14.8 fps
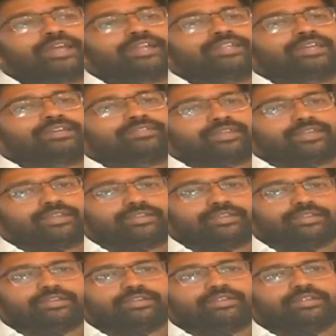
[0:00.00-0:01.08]
ఎంపీ భరత్
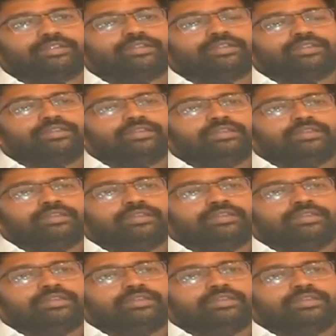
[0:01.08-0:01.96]
టీడీపీ నేతలు